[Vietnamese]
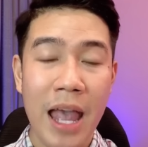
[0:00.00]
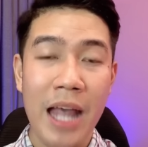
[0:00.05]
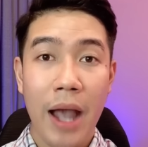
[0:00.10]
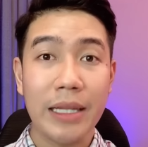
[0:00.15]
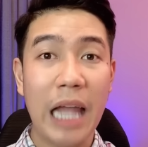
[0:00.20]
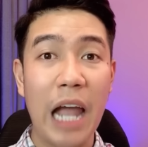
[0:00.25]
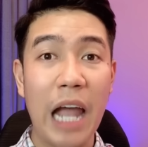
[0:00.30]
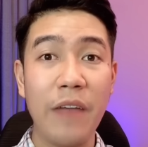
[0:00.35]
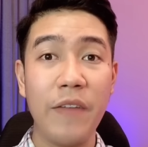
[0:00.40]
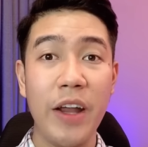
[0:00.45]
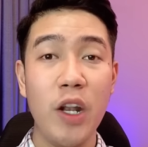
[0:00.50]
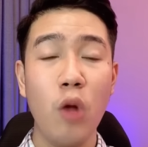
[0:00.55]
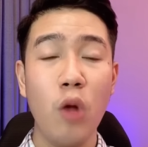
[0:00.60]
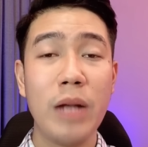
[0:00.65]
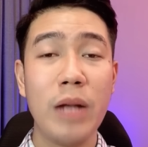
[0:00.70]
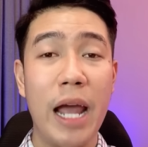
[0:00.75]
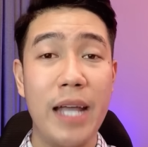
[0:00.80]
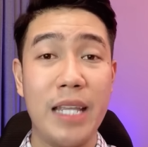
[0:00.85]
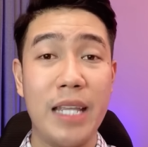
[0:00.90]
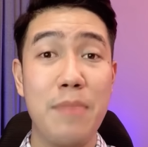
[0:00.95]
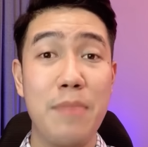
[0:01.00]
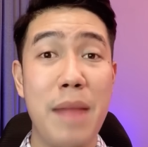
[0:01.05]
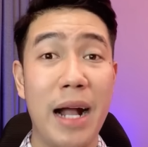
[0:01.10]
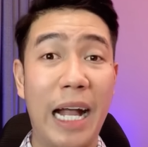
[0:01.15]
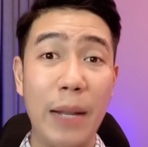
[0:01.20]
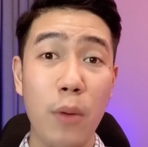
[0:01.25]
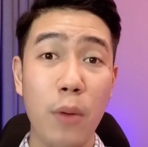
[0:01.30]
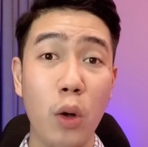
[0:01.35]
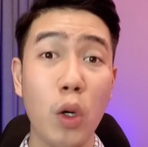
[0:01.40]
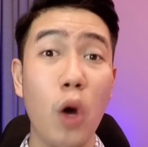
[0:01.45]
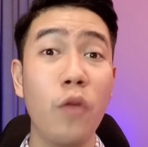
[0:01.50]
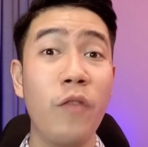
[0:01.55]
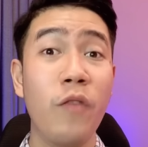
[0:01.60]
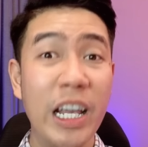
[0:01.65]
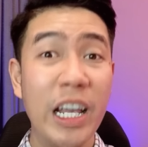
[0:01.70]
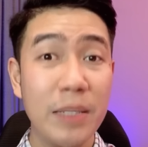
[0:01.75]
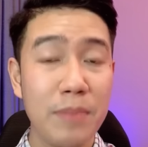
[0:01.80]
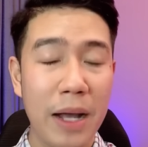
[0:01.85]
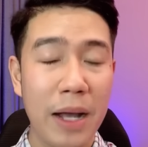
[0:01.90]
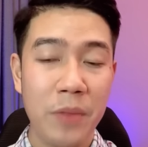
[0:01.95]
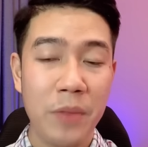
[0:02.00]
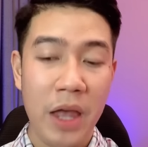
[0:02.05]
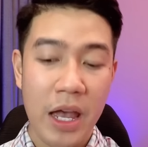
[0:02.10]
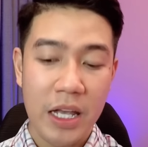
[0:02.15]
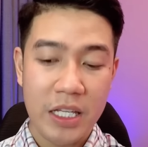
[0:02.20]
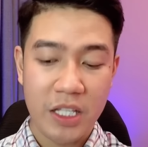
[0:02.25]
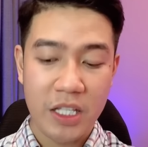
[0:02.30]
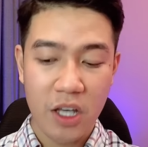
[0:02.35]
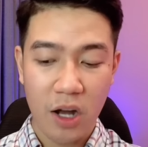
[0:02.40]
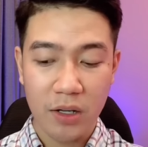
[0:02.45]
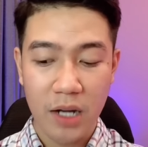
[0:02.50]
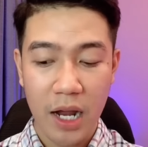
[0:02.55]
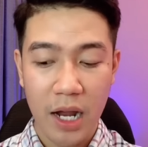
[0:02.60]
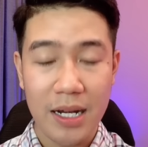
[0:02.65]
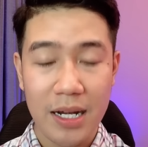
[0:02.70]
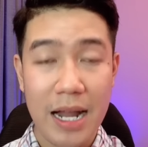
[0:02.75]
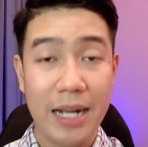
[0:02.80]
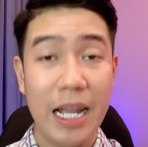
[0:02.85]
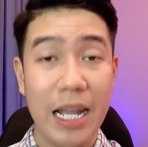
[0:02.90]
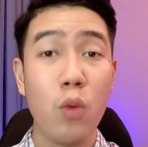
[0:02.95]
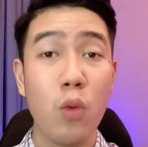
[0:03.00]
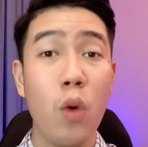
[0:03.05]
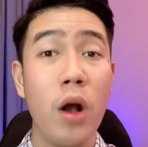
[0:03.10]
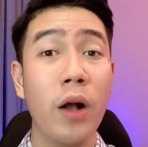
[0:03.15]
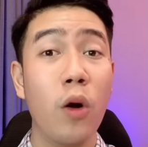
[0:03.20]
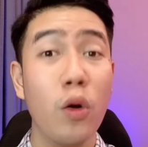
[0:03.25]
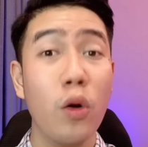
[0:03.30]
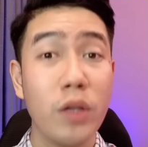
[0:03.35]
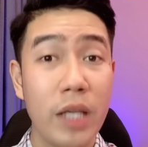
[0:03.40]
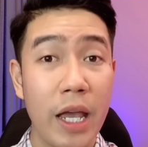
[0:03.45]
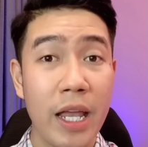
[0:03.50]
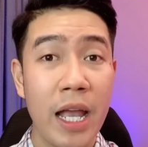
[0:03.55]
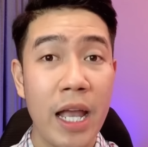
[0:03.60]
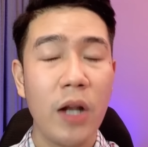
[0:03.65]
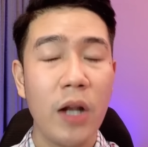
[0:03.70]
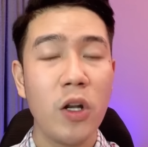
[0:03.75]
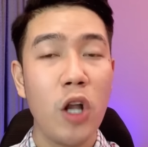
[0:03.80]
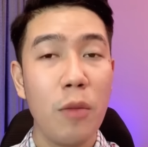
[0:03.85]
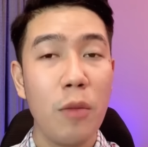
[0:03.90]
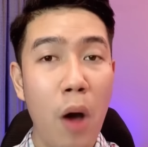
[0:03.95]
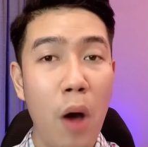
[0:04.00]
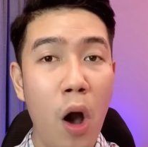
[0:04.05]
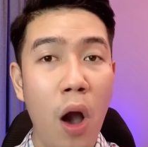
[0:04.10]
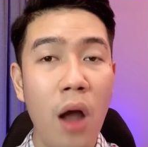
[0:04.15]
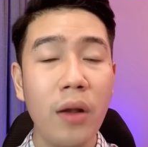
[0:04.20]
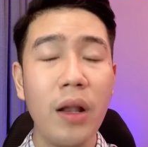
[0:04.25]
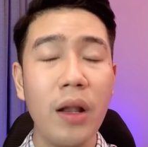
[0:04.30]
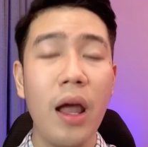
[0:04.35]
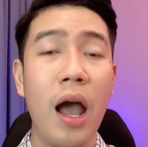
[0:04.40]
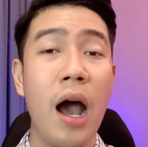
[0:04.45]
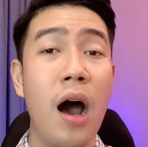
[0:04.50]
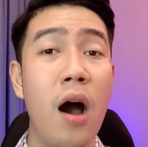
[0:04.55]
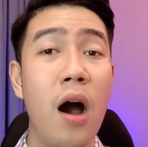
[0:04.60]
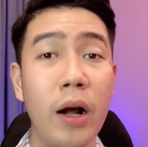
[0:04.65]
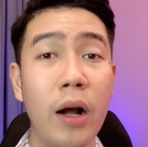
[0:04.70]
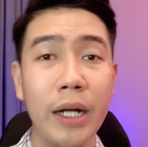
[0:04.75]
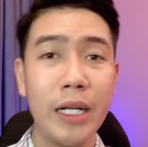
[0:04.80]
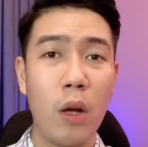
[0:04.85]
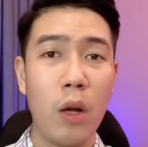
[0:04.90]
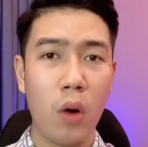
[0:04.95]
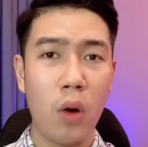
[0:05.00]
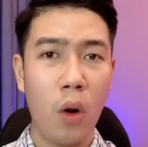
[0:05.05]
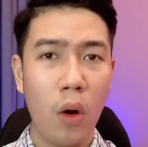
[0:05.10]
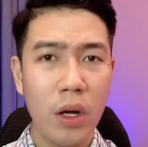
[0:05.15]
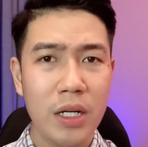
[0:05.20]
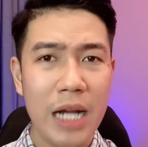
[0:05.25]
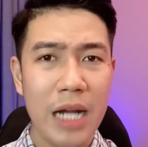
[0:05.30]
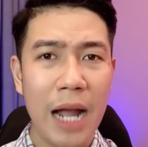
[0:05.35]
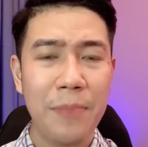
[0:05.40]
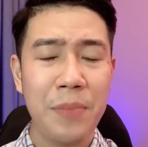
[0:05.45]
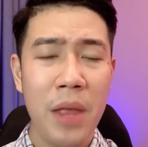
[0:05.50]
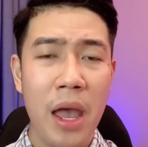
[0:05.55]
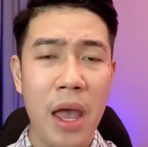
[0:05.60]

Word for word: Tại vì lúc này chị mặc cái bộ đồ vest mà, cho nên là cái quần của chị nó bó, nó hở cái đầu gối ra.